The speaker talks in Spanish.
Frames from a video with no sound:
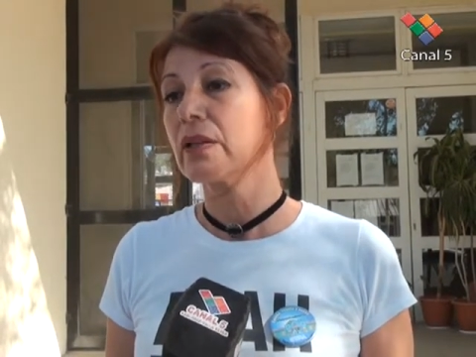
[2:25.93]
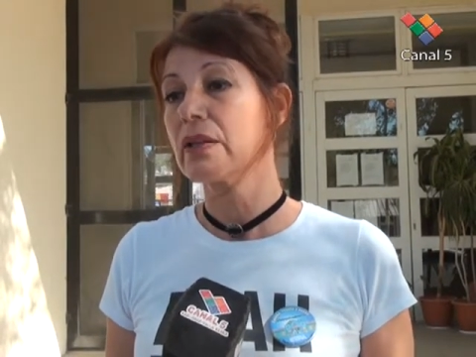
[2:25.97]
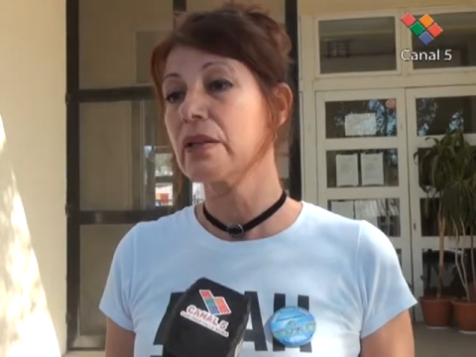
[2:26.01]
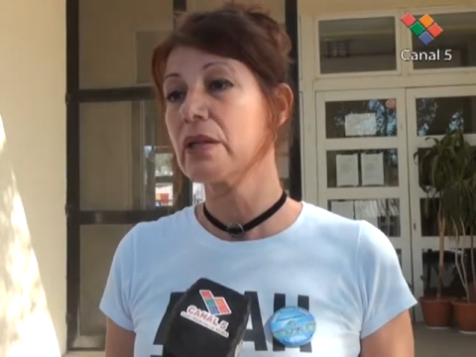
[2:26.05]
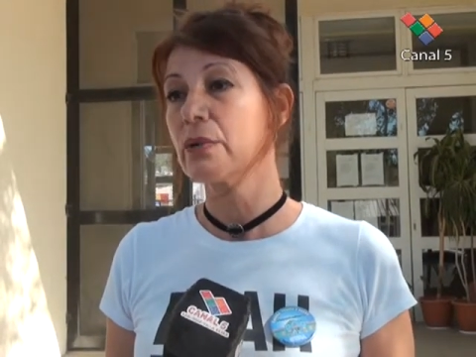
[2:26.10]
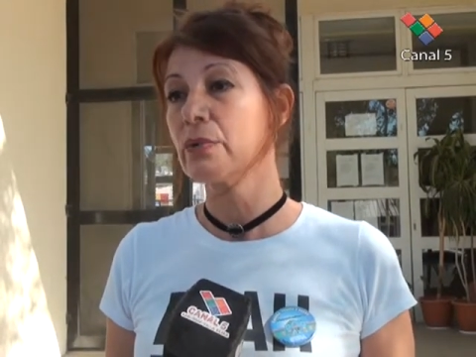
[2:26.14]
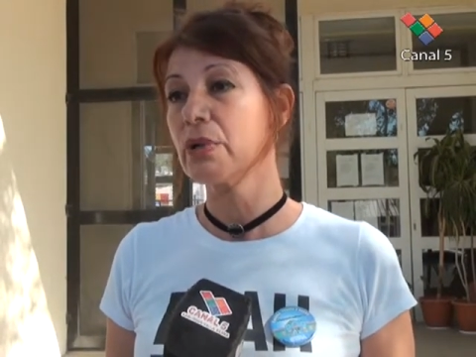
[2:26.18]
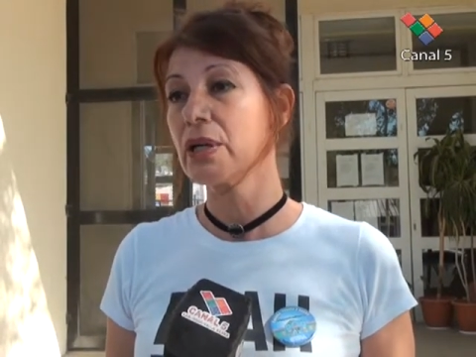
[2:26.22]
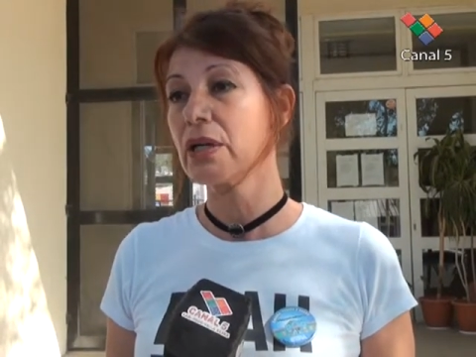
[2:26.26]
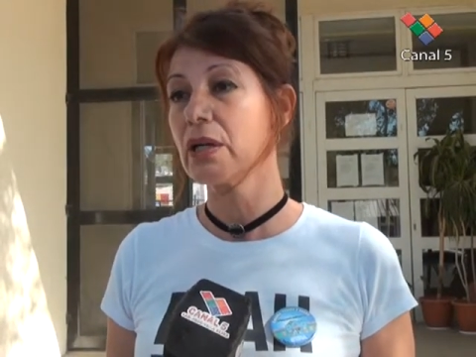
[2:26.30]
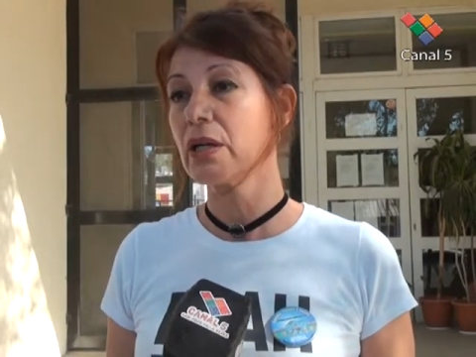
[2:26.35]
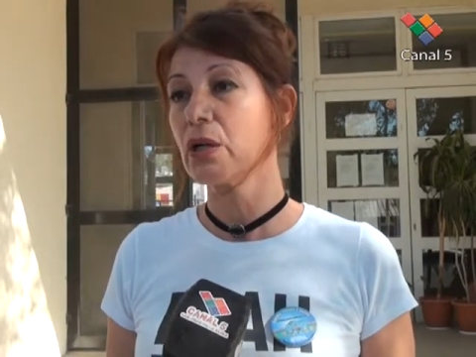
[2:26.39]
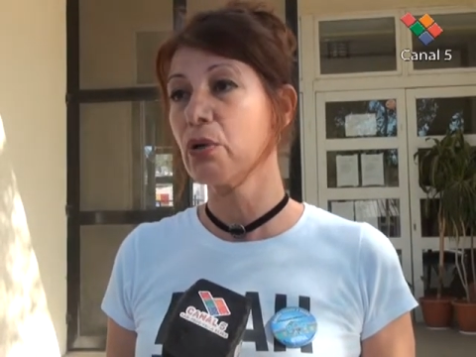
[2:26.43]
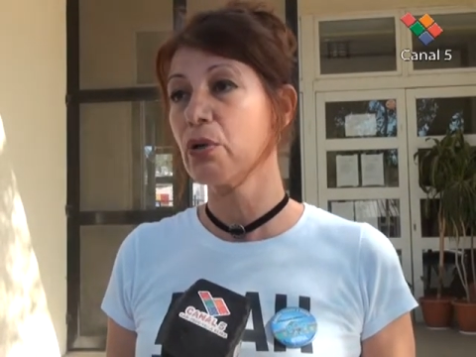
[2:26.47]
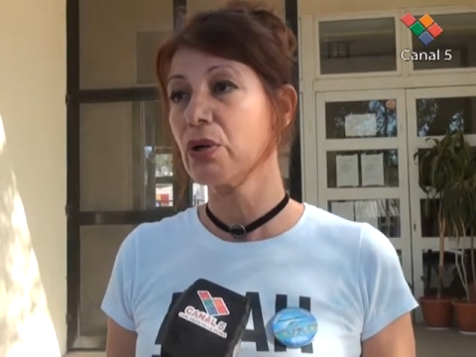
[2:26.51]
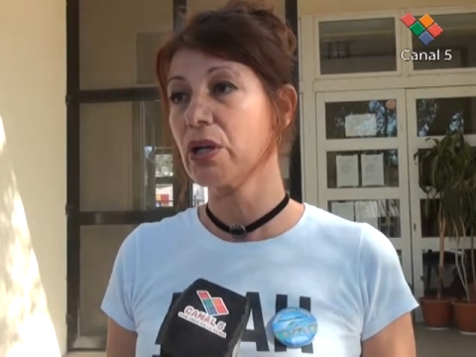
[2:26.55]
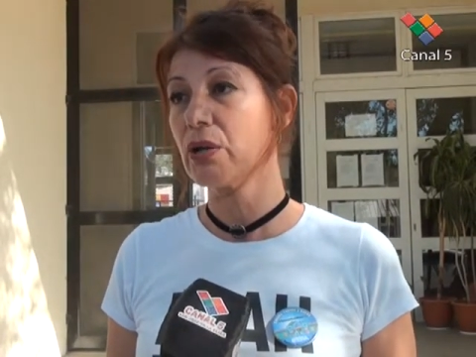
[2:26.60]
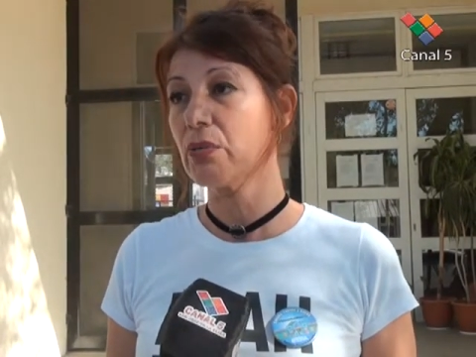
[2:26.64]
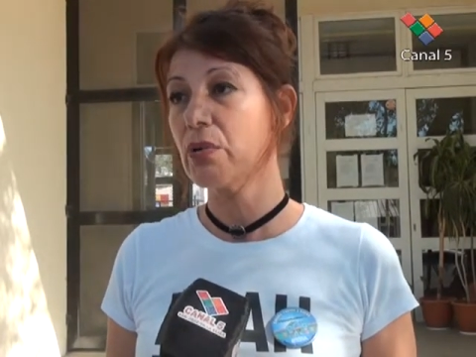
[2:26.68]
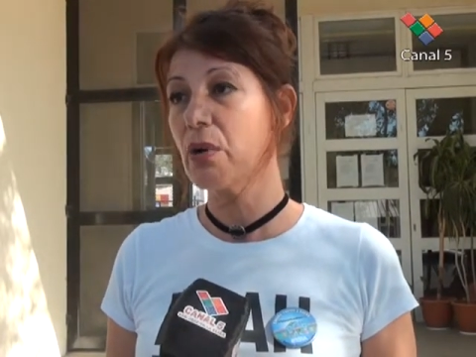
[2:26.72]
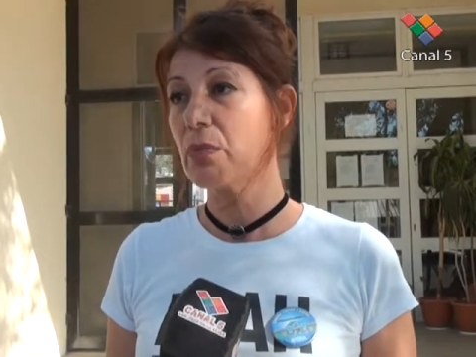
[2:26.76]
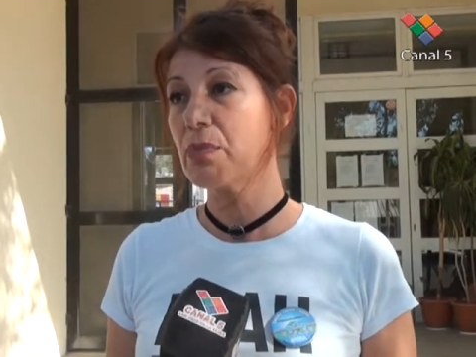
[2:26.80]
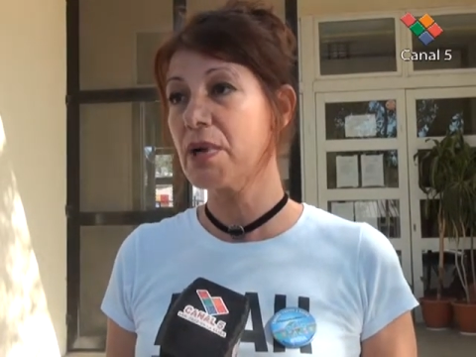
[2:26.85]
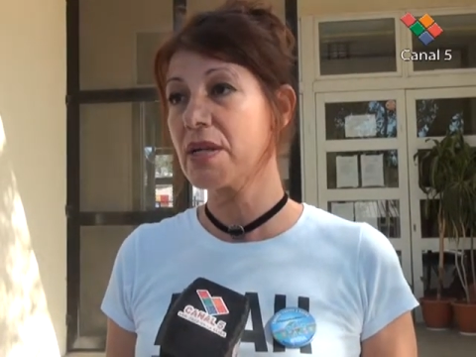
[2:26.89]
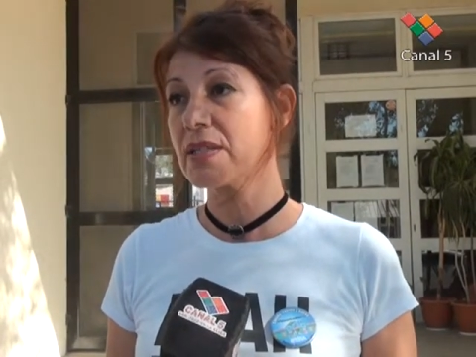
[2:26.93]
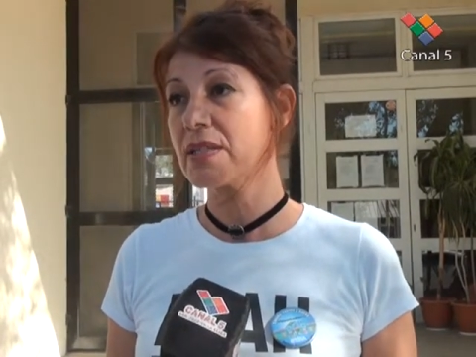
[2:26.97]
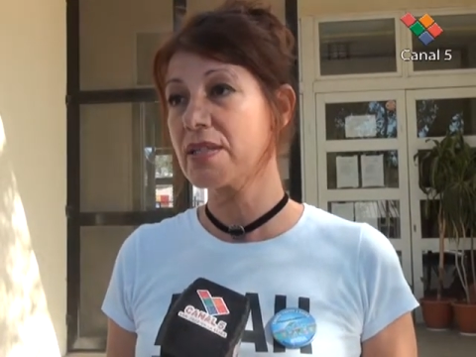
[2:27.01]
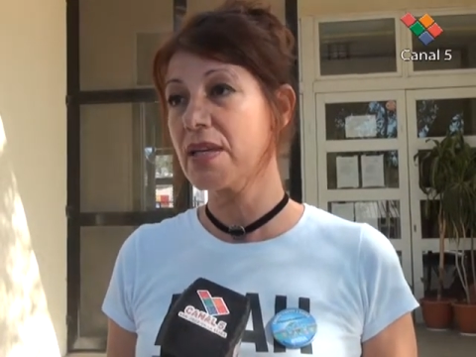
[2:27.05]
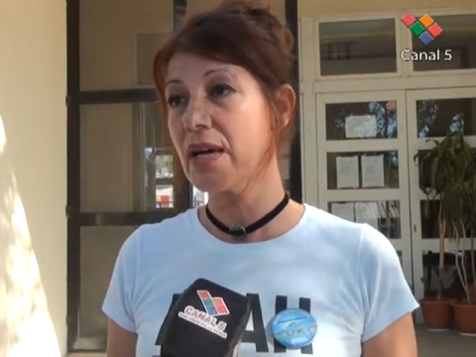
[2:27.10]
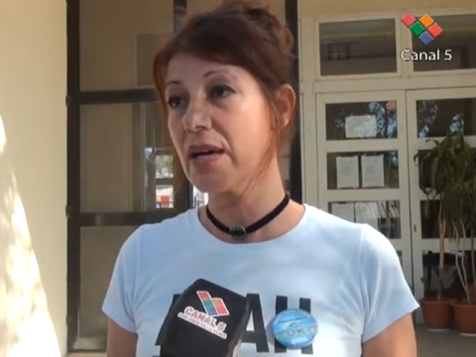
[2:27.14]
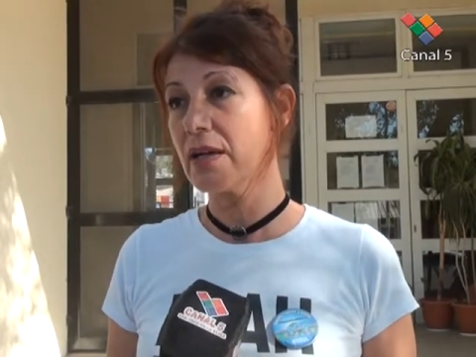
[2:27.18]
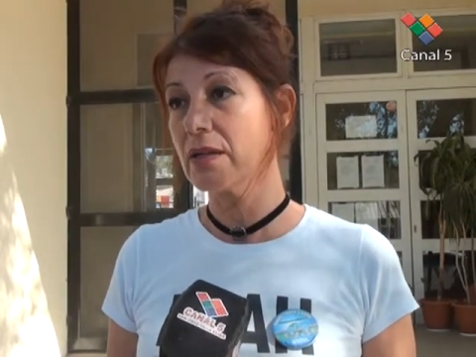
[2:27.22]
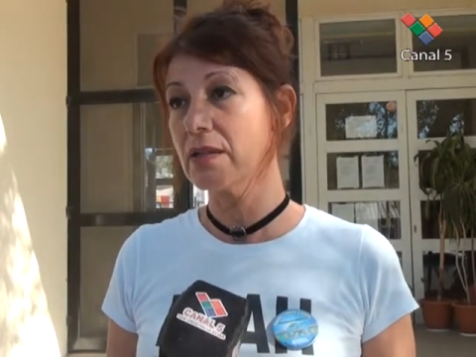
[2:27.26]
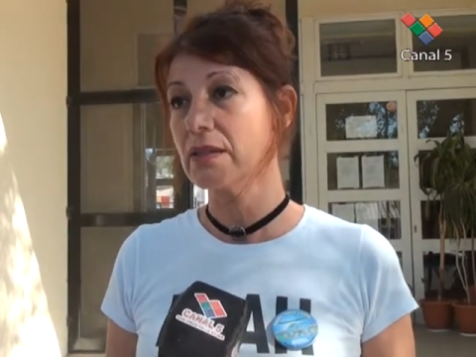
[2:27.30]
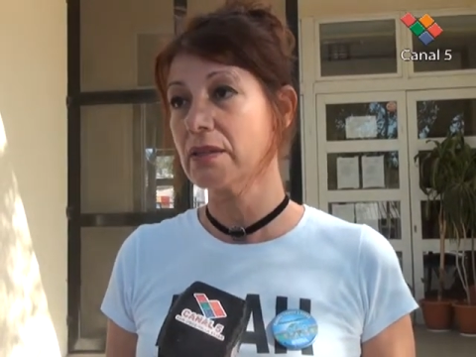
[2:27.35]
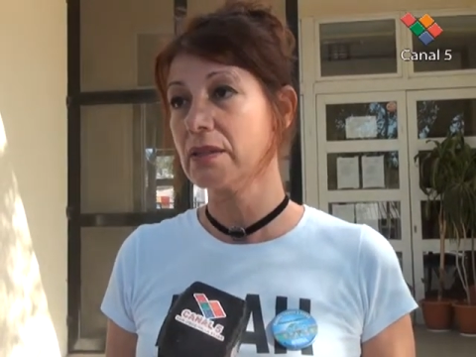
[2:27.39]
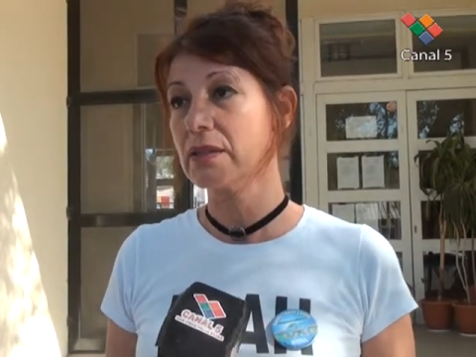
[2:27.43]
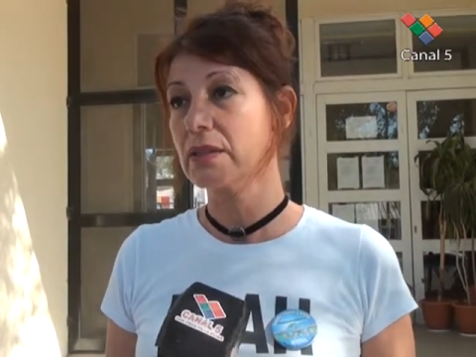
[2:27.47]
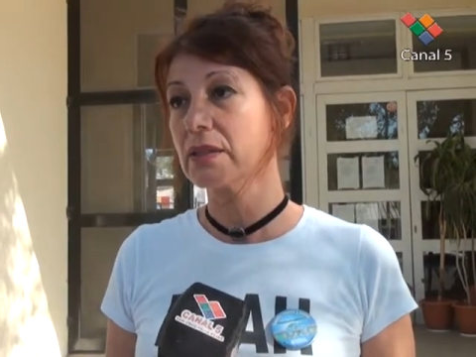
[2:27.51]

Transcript: de ver qué es lo que va a pasar, eh,